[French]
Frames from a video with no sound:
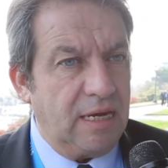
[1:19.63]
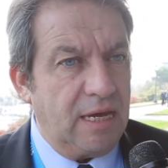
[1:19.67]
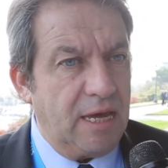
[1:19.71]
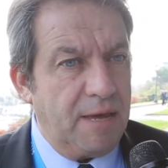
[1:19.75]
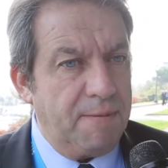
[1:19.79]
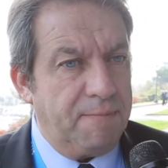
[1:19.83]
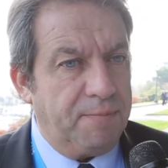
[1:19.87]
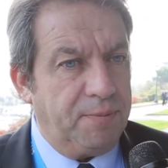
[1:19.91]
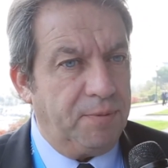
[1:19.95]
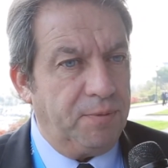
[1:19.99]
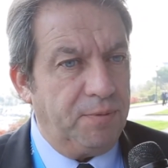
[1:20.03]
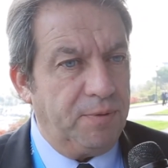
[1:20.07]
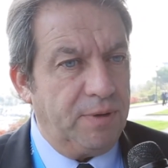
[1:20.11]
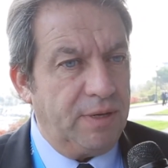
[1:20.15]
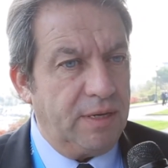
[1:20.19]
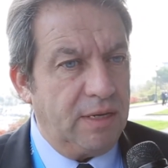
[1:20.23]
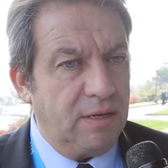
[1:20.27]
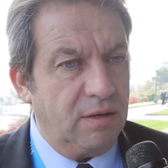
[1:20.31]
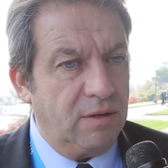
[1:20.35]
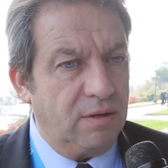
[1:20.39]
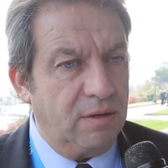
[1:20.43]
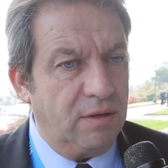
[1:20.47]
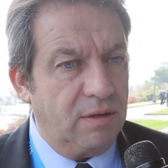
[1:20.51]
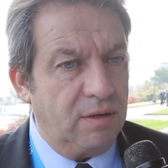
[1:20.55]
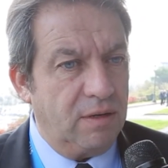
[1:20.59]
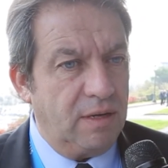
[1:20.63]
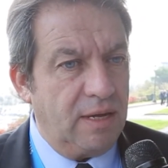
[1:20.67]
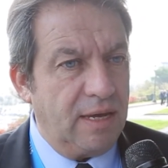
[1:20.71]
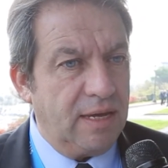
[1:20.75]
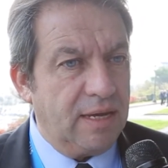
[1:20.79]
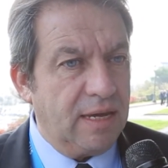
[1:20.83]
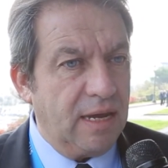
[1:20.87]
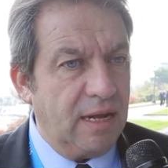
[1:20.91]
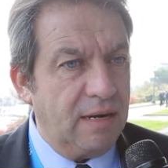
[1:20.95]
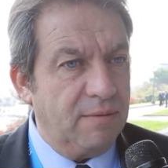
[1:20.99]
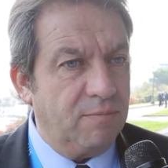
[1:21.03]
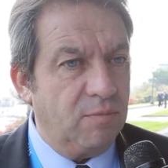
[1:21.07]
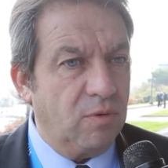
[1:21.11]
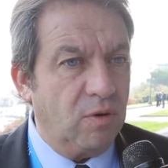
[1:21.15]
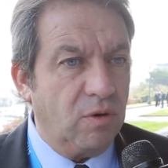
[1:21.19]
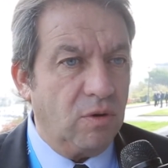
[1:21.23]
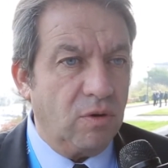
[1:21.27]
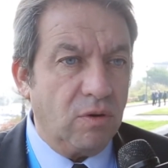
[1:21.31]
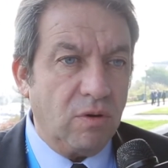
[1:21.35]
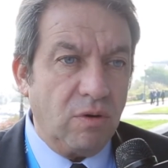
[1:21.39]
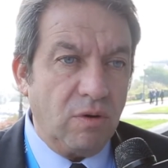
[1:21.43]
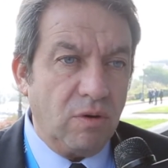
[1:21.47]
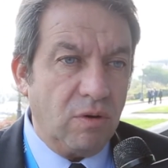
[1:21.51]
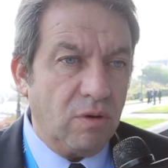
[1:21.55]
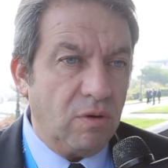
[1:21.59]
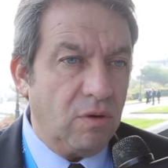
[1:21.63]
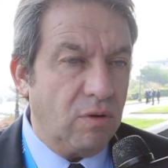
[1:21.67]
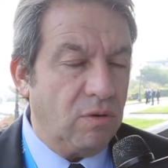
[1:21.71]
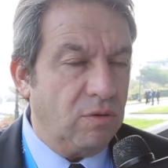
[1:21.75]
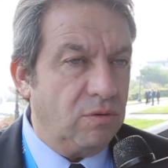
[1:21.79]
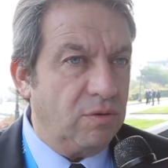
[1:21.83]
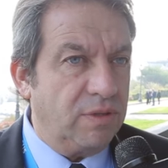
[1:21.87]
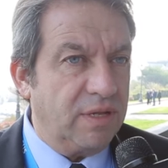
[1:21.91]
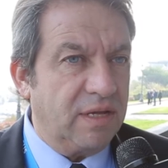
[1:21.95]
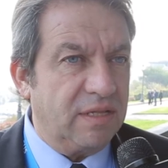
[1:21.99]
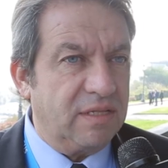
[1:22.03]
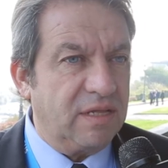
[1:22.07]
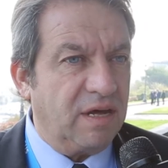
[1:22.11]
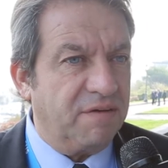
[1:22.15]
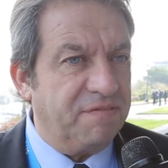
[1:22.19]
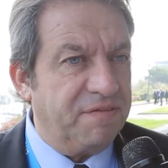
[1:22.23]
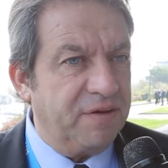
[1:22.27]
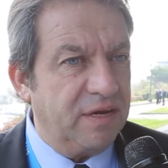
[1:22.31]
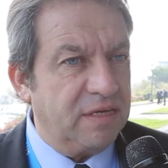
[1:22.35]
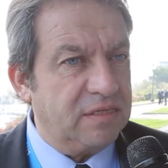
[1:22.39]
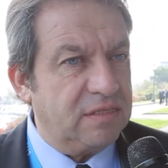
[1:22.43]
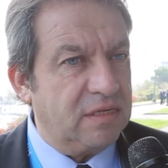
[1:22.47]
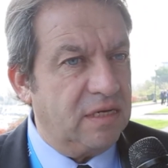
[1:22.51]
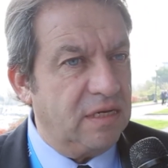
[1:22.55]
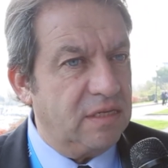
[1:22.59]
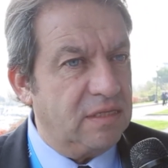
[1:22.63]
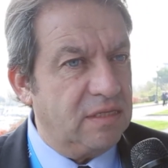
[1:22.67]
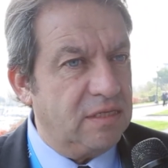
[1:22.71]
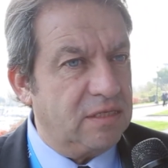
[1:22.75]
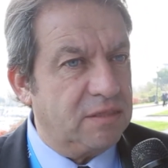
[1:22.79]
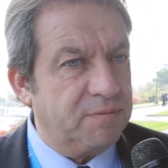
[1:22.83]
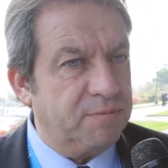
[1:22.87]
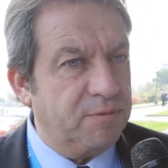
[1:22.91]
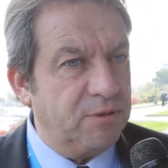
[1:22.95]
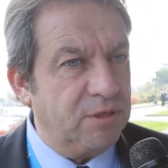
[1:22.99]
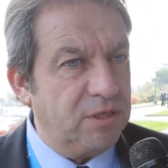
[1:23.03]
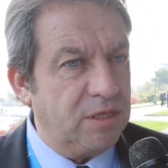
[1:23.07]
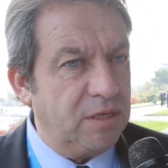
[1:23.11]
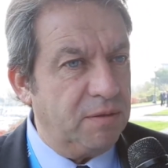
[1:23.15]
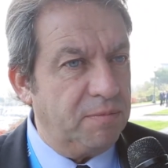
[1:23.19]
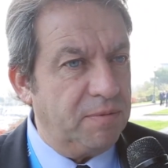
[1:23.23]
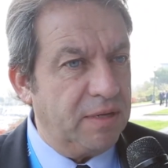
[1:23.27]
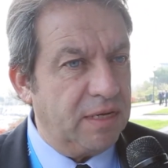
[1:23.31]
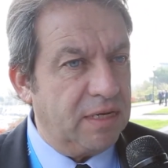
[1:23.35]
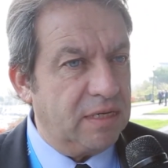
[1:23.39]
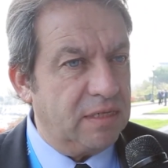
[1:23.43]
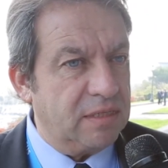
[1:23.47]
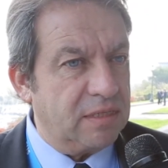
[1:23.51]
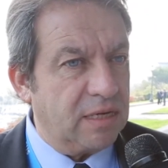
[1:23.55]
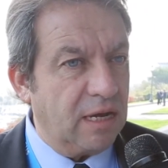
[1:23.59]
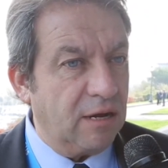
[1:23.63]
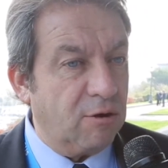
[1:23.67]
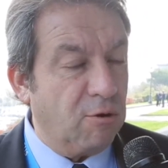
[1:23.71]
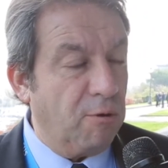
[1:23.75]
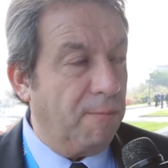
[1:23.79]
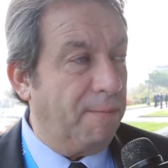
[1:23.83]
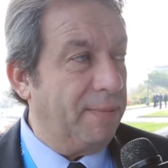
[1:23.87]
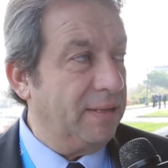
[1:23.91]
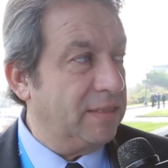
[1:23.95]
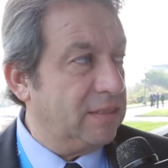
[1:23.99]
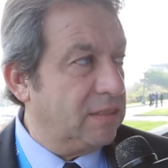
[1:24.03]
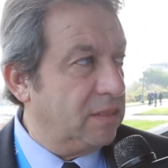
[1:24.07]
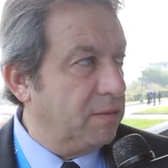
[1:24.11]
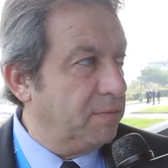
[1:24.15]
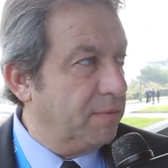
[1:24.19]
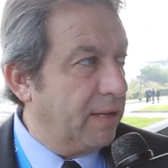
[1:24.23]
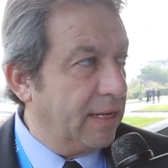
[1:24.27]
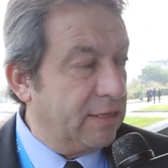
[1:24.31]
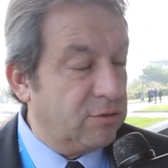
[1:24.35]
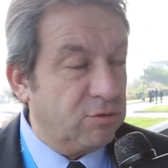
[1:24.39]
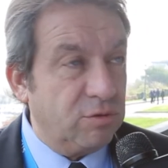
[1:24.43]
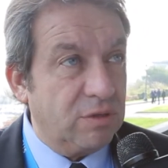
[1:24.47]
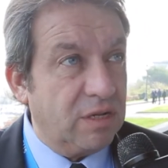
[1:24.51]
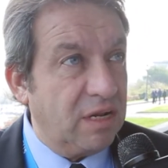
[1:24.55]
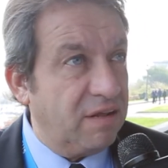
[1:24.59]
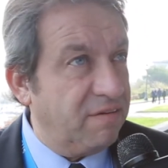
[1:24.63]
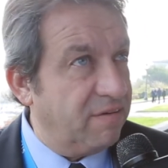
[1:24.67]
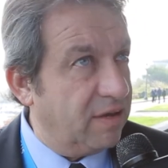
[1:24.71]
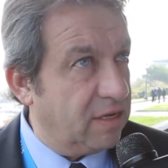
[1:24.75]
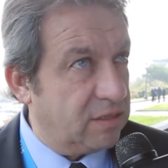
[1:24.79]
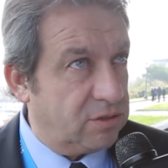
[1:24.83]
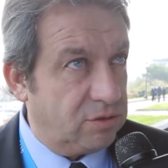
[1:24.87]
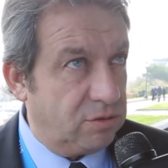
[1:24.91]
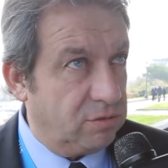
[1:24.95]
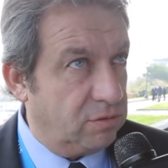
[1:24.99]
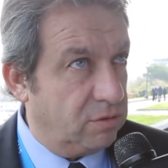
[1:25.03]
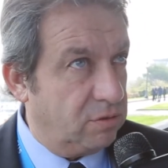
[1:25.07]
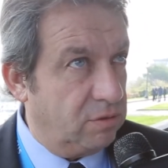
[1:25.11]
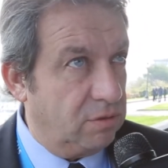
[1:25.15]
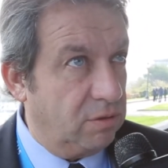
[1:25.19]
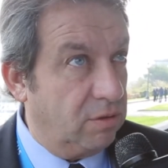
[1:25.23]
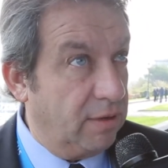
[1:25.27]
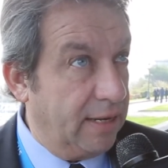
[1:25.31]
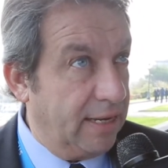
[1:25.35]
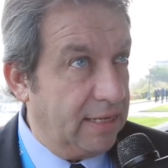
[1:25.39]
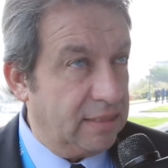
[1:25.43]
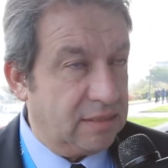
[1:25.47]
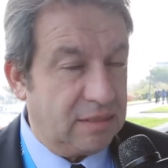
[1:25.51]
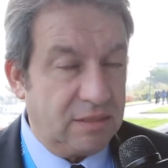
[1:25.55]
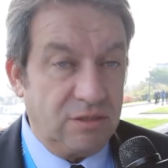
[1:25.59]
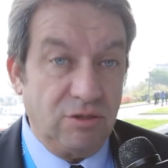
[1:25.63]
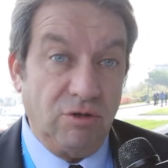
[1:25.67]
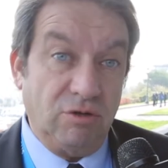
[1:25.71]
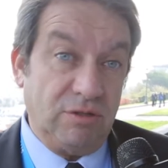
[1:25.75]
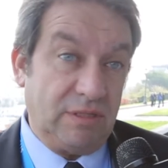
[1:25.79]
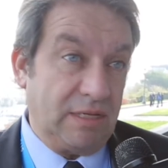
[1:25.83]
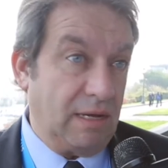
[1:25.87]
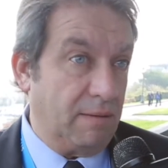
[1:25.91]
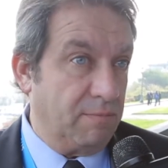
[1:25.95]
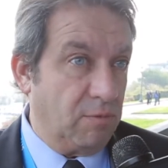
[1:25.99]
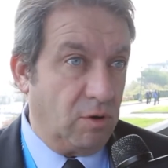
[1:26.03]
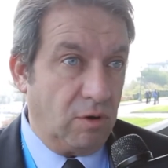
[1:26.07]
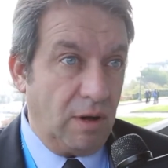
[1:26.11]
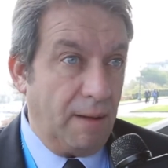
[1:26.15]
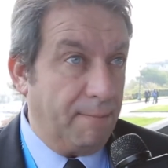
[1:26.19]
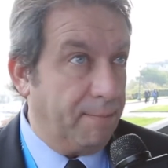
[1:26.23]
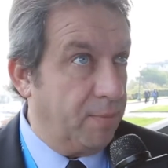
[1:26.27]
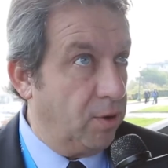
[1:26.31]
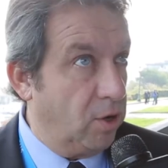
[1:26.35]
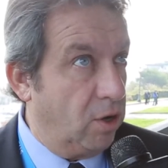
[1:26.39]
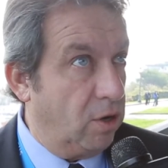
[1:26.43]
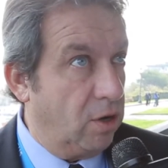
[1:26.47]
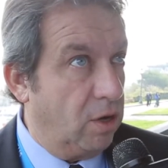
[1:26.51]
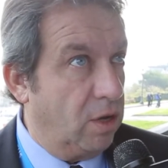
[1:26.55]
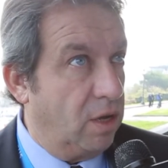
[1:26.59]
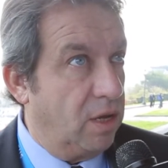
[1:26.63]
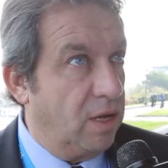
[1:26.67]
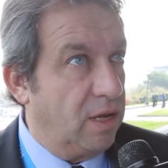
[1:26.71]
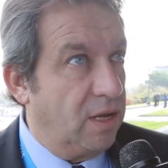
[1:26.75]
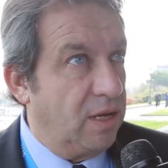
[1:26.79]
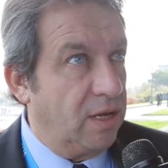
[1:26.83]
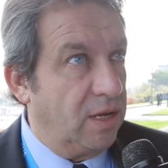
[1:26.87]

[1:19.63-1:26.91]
et puis également une interface qui est disponible et qui sera compatible avec toutes les versions OS, notamment Apple